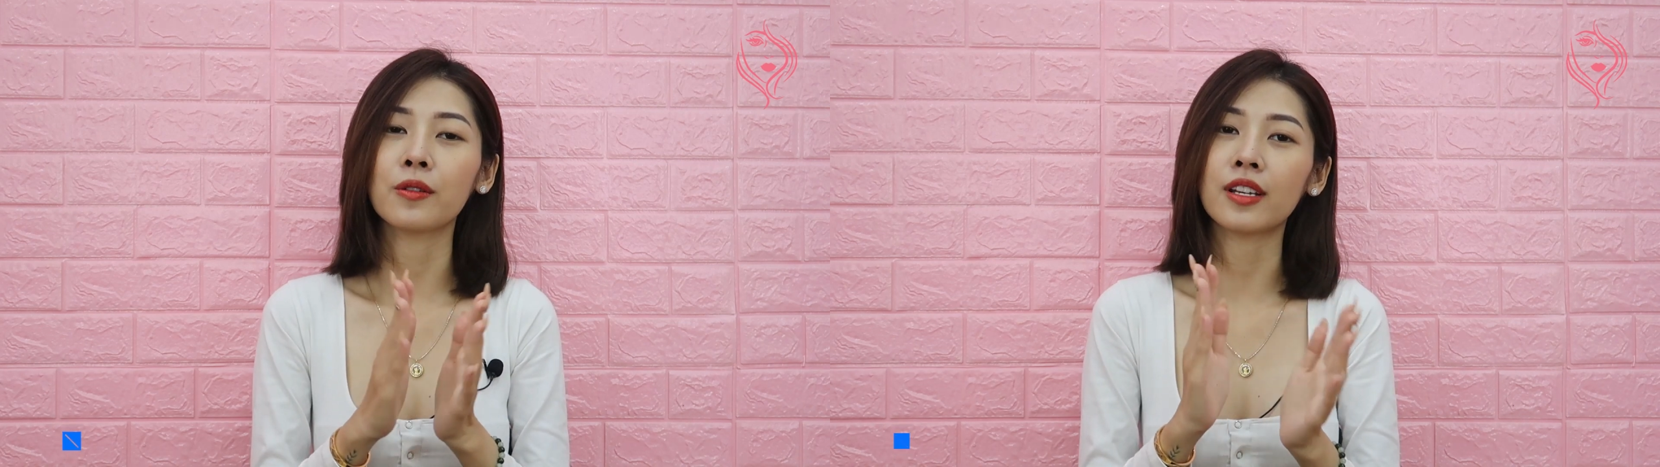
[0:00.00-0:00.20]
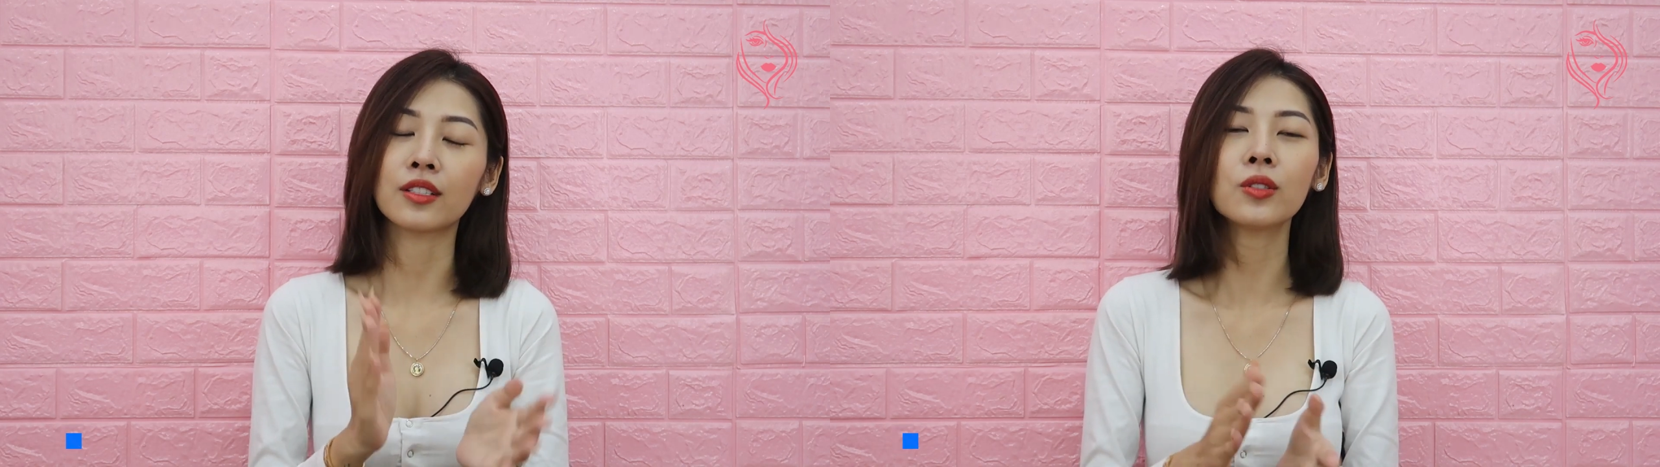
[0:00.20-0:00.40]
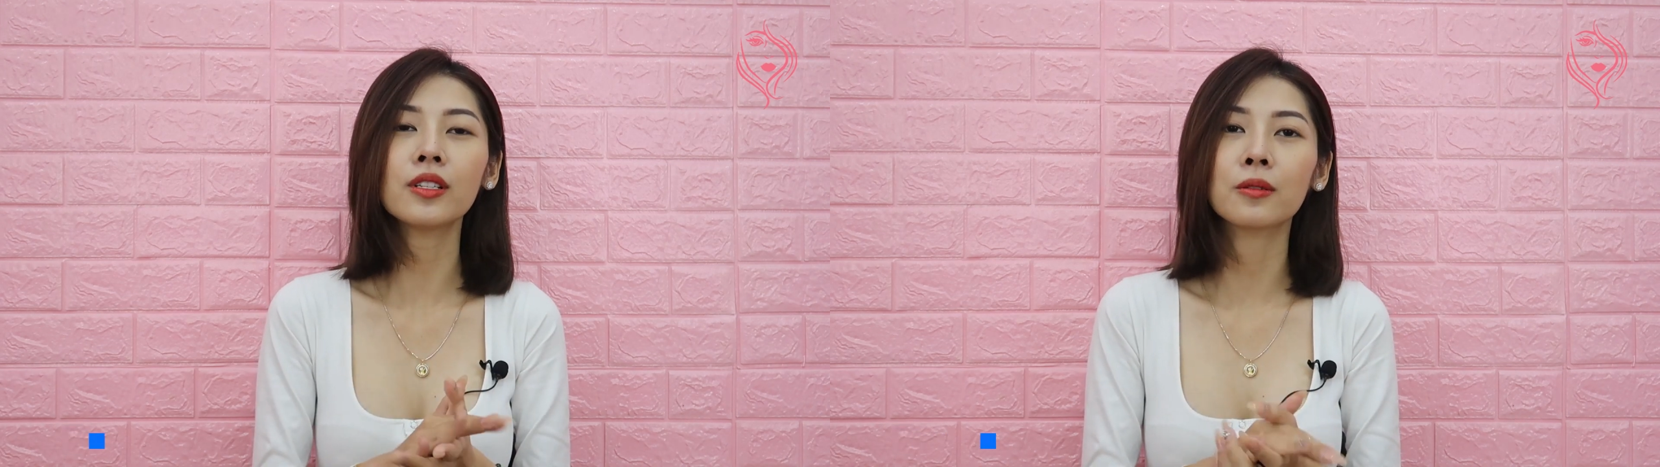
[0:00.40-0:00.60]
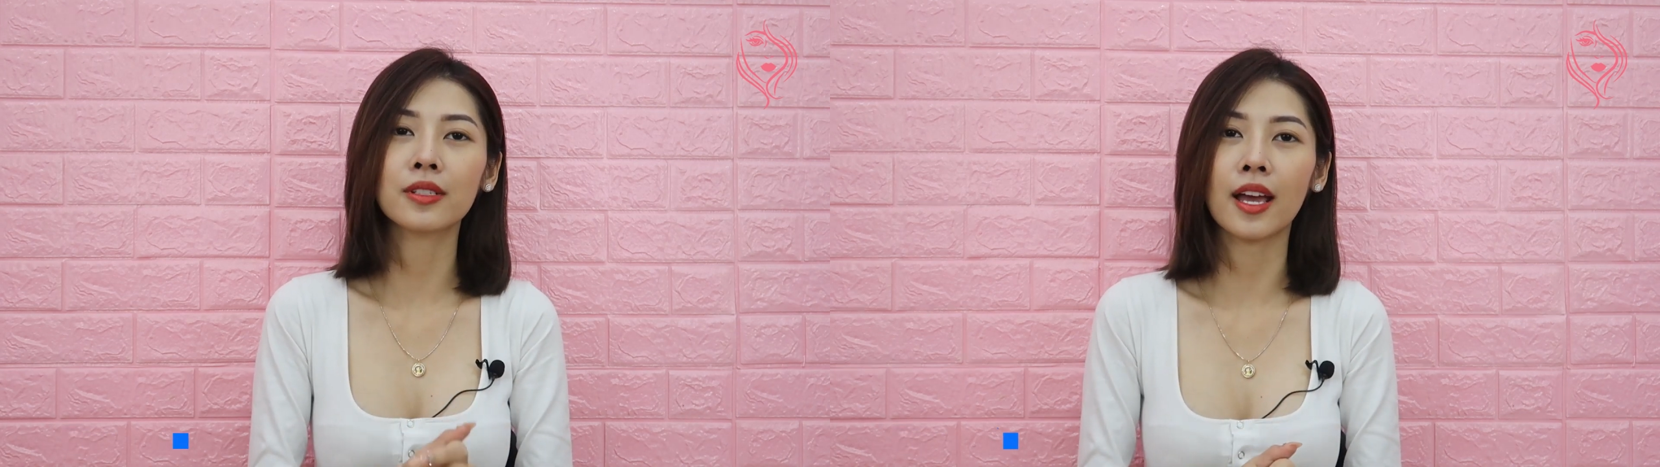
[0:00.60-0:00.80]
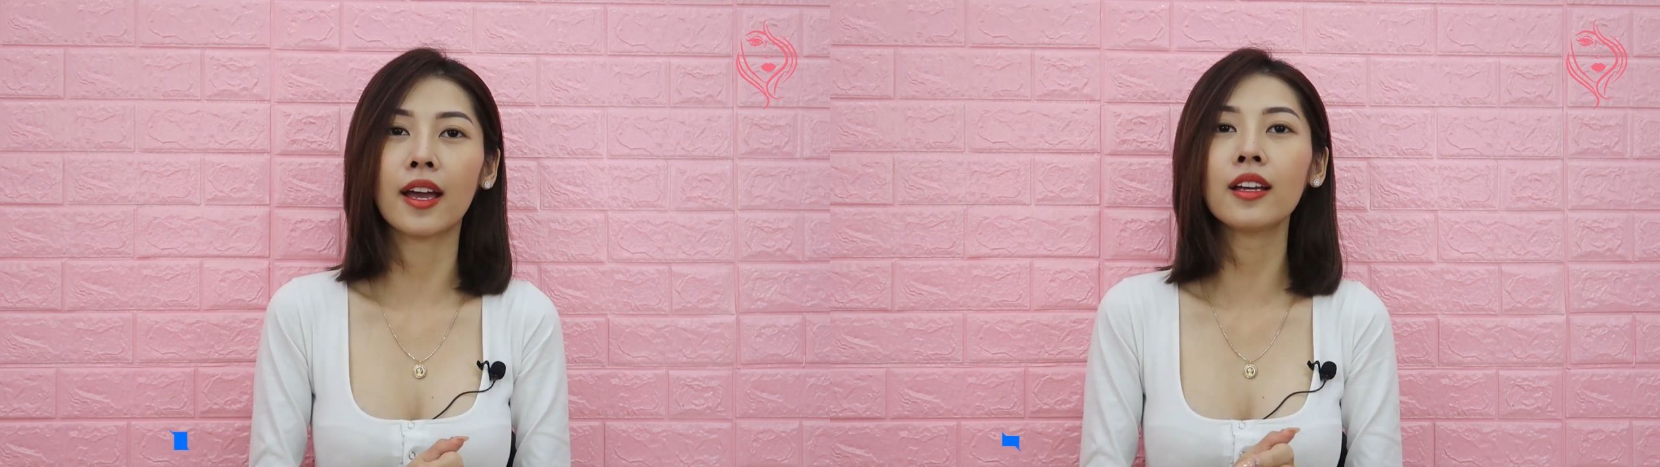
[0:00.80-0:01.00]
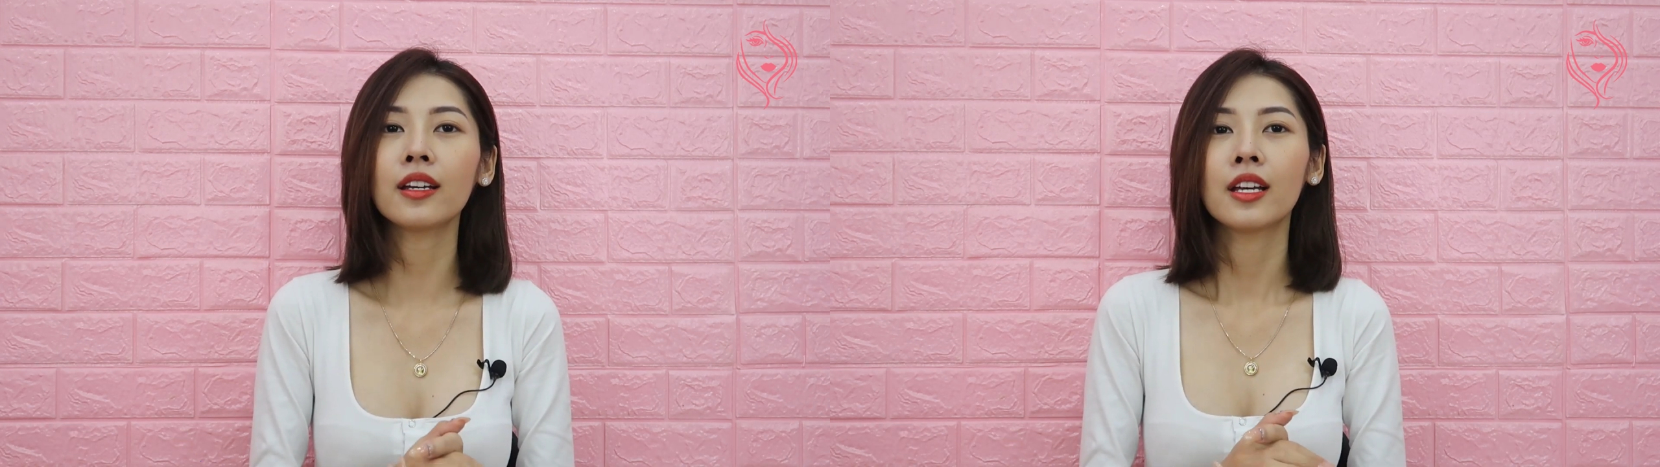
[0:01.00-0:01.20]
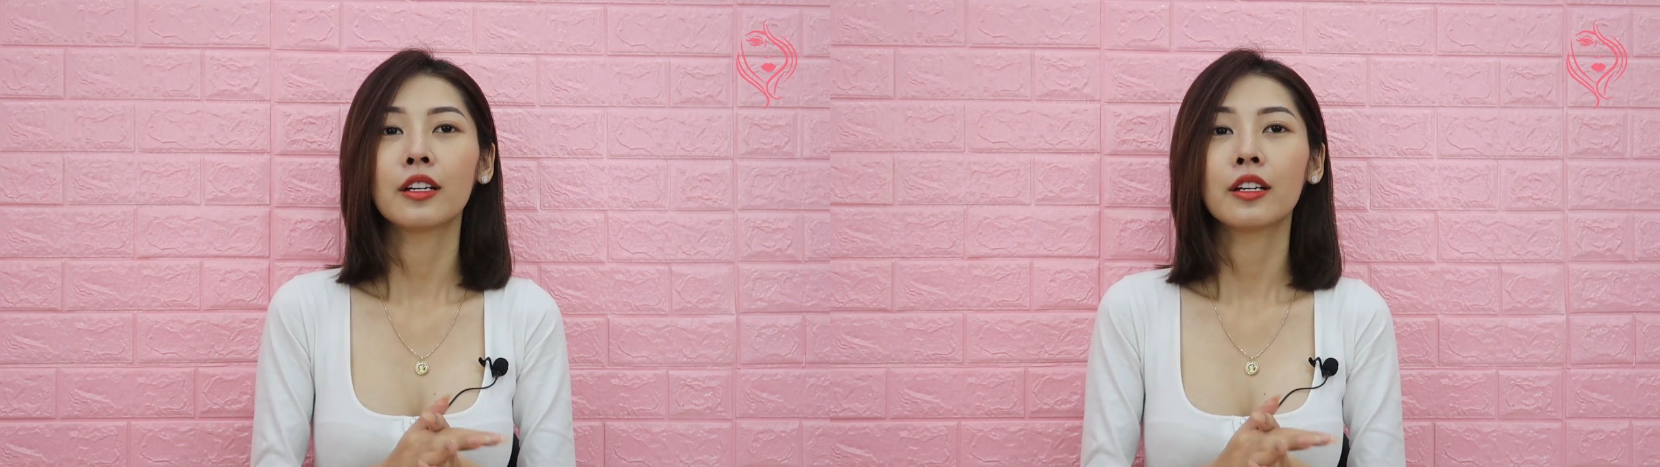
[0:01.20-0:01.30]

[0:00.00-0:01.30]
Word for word: hiệu sản xuất dầu xả.